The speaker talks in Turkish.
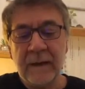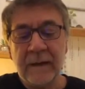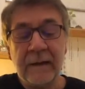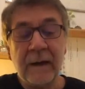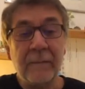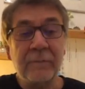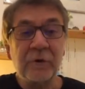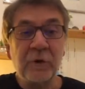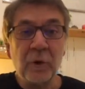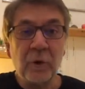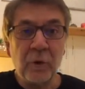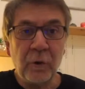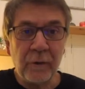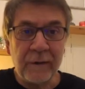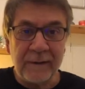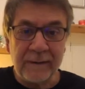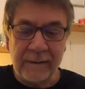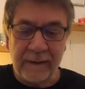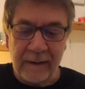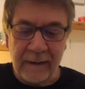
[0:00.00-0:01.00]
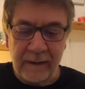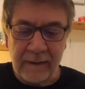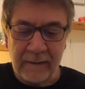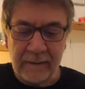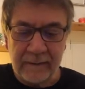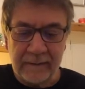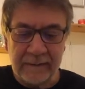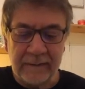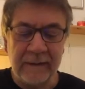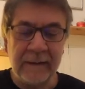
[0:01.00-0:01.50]
Kapsuhori'de
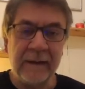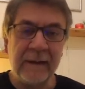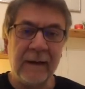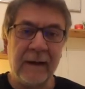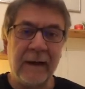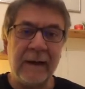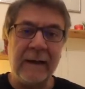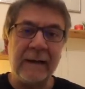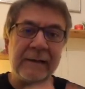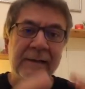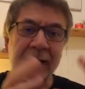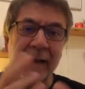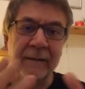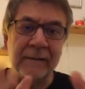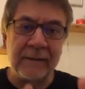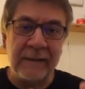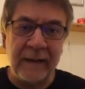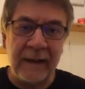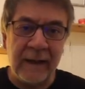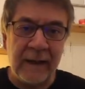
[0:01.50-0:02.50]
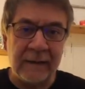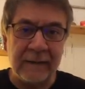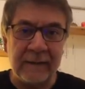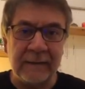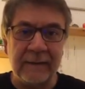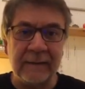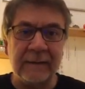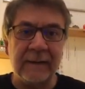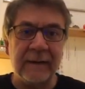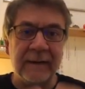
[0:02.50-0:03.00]
ki Aleksandria
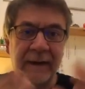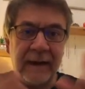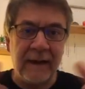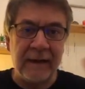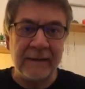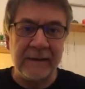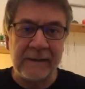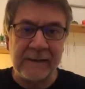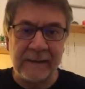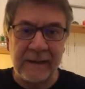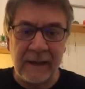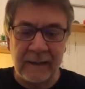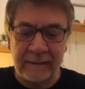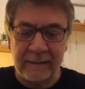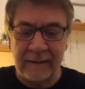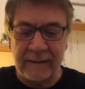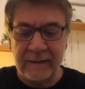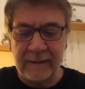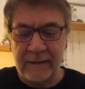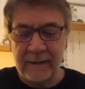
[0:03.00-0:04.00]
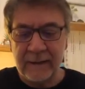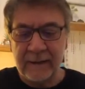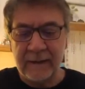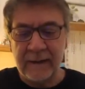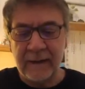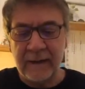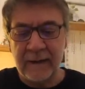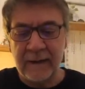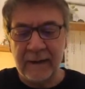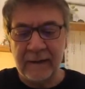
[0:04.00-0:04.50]
dedikleri yani
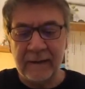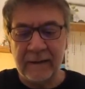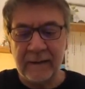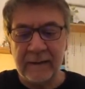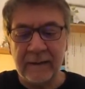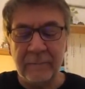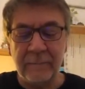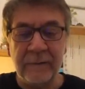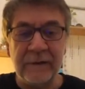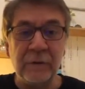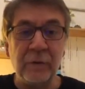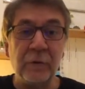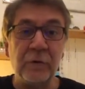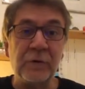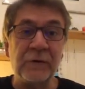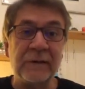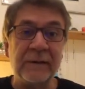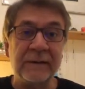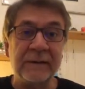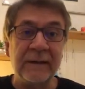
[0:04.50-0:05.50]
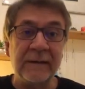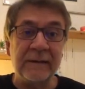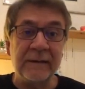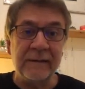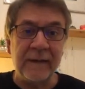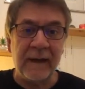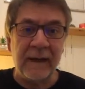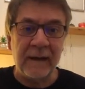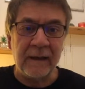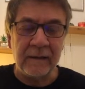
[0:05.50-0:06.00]
İskenderiye'de
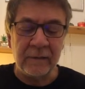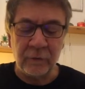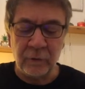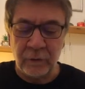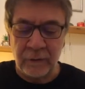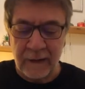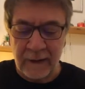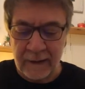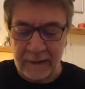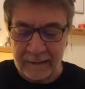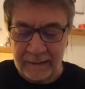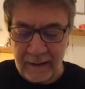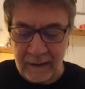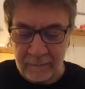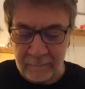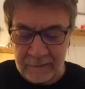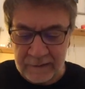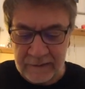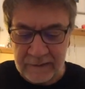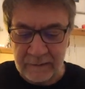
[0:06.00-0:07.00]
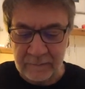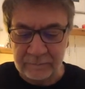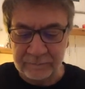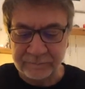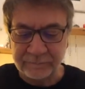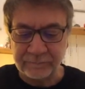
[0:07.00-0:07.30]
1947'de e, dünyaya gelmiş.